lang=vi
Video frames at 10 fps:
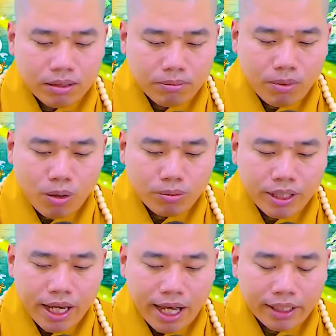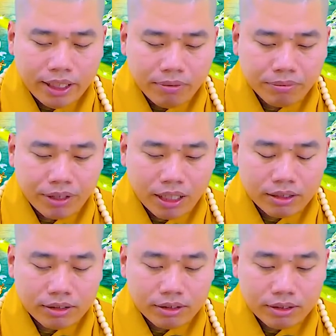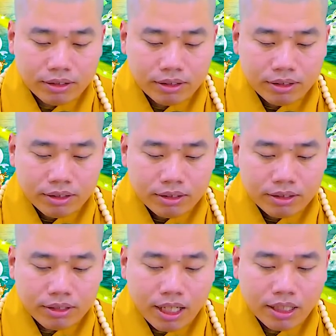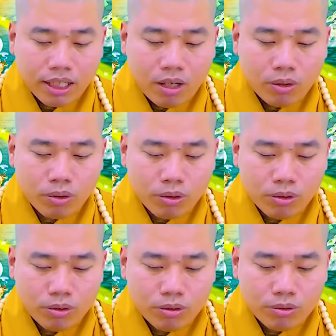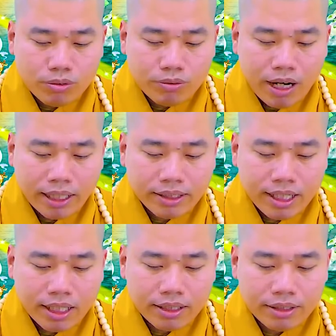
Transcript: một dạ niệm phật để cầu vãng sanh